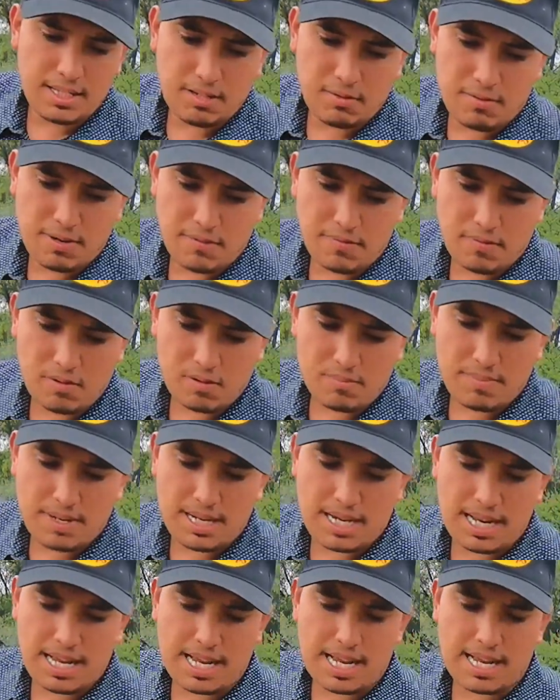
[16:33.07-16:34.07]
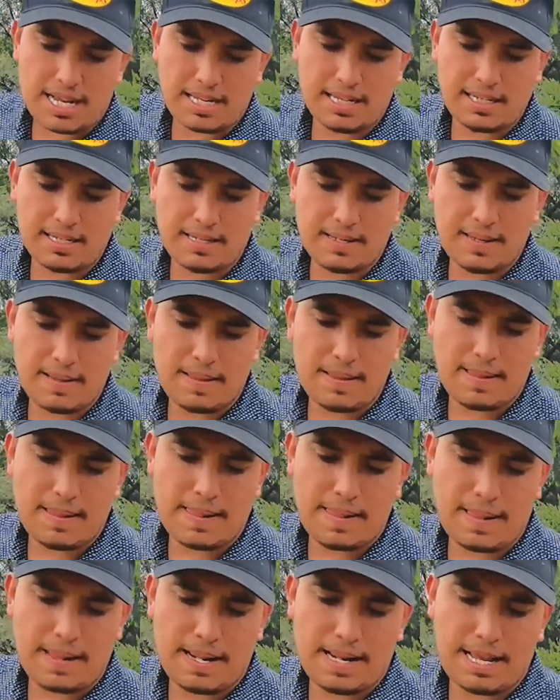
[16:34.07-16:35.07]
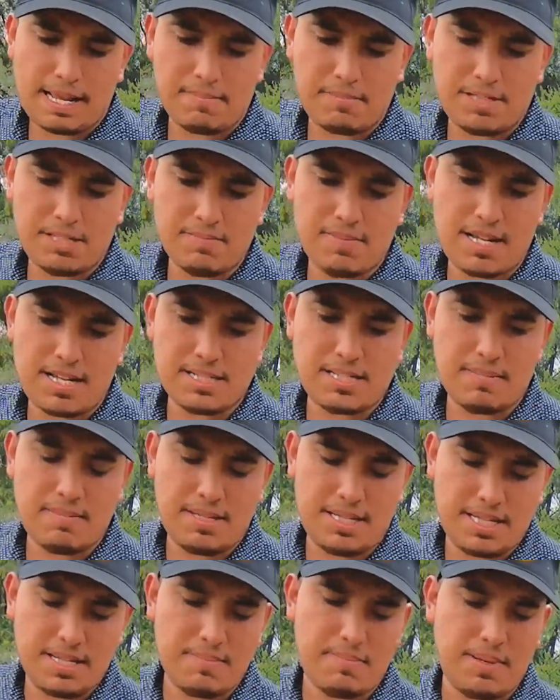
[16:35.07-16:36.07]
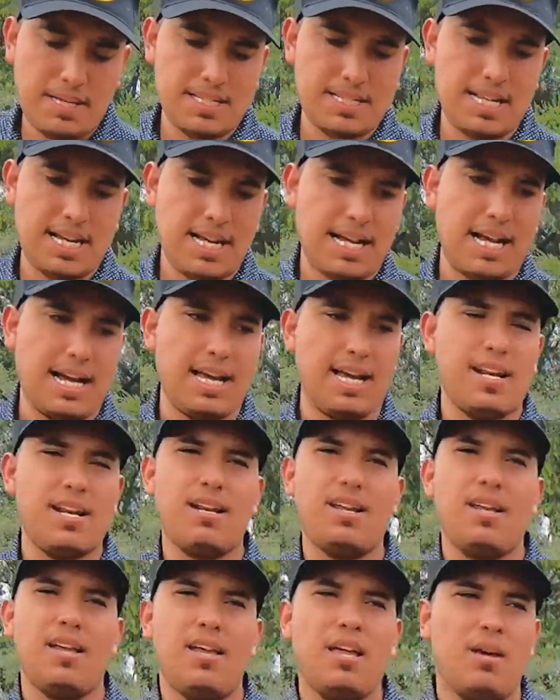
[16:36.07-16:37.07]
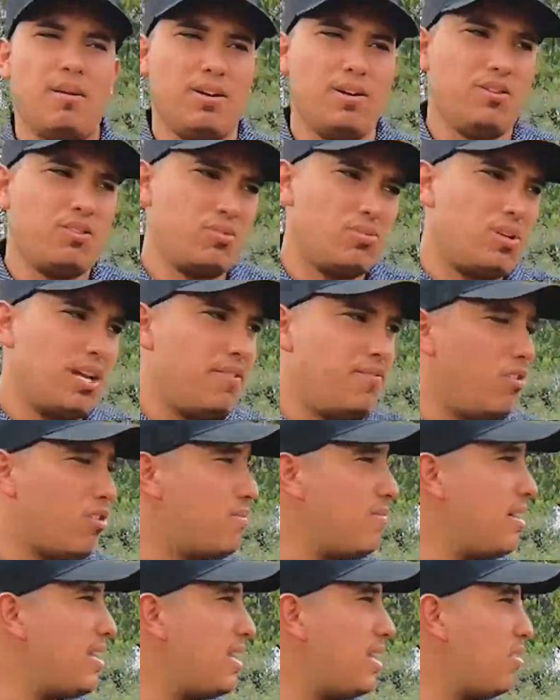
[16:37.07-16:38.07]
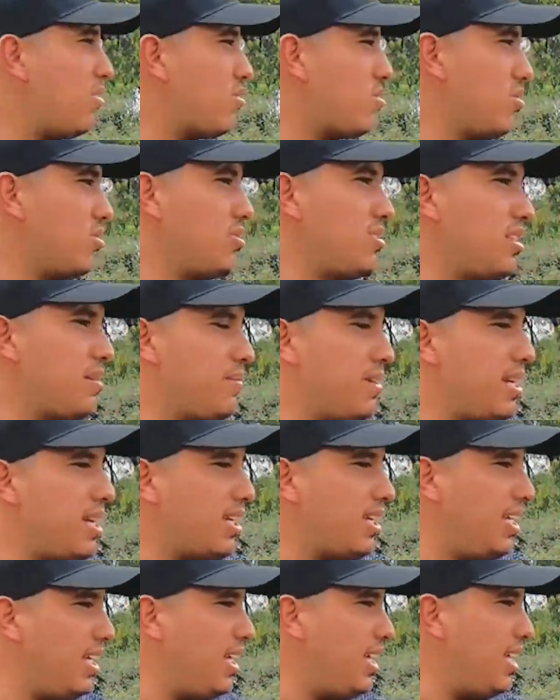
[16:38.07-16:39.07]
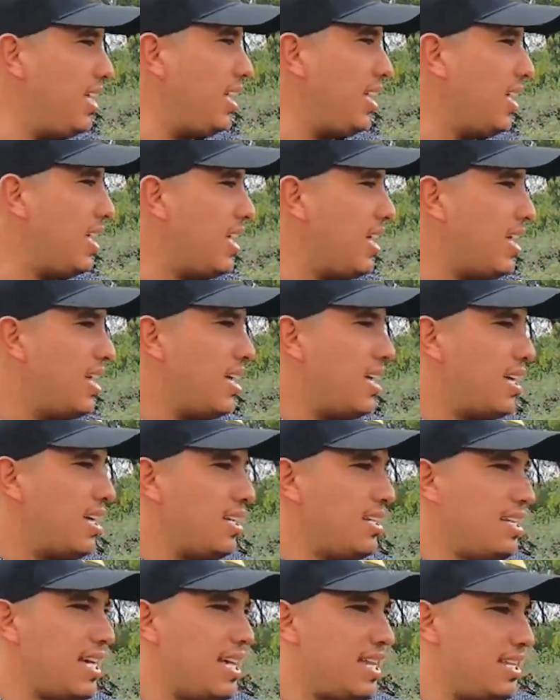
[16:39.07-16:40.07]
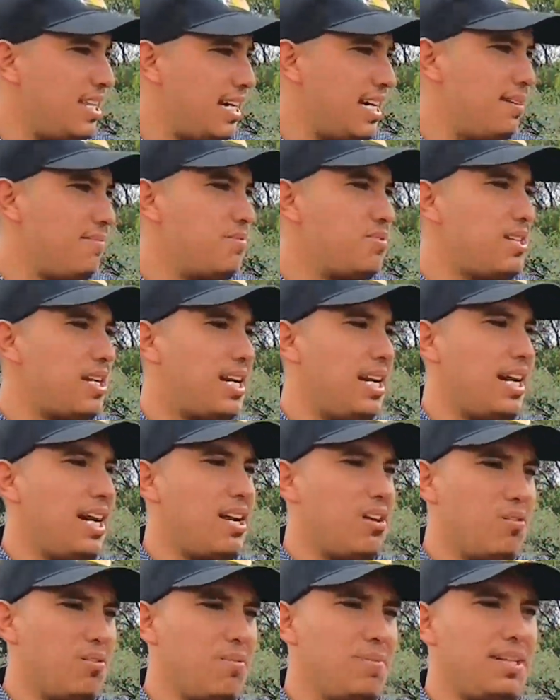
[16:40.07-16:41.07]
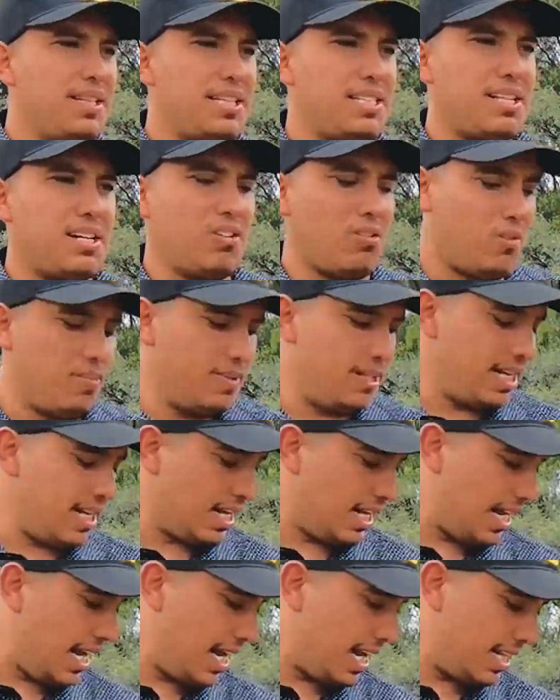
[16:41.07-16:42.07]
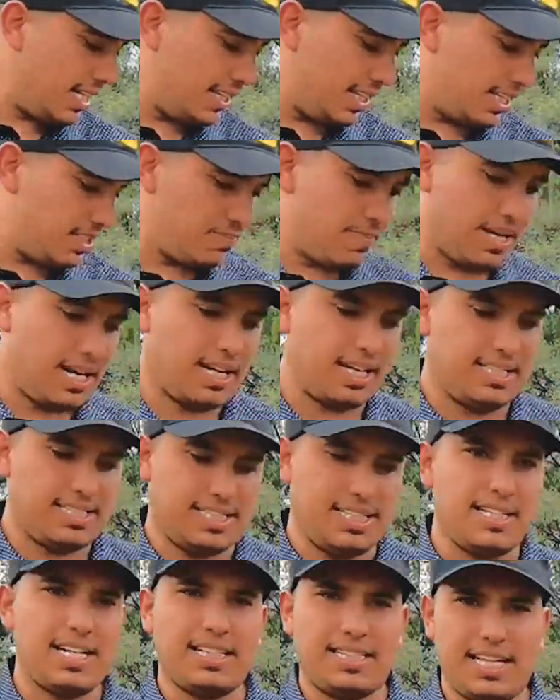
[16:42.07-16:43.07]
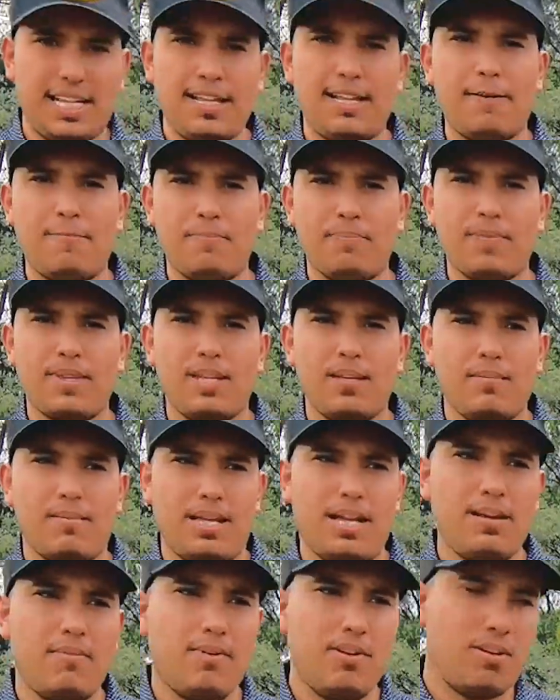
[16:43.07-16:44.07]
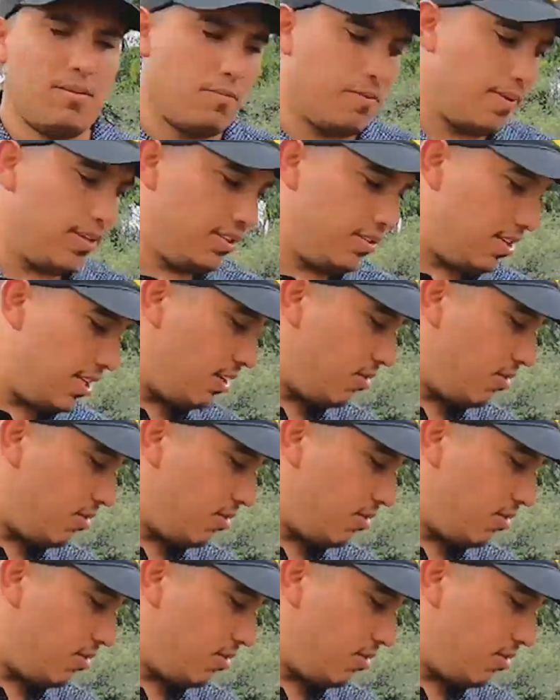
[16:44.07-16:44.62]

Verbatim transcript: igual forma, la, misma semilla empieza a caer. Bueno, es una forma de nosotros también aquí ya dejamos de regar. Obviamente se recomienda regar antes para que esté hidratada, ¿verdad? Bueno, al momento de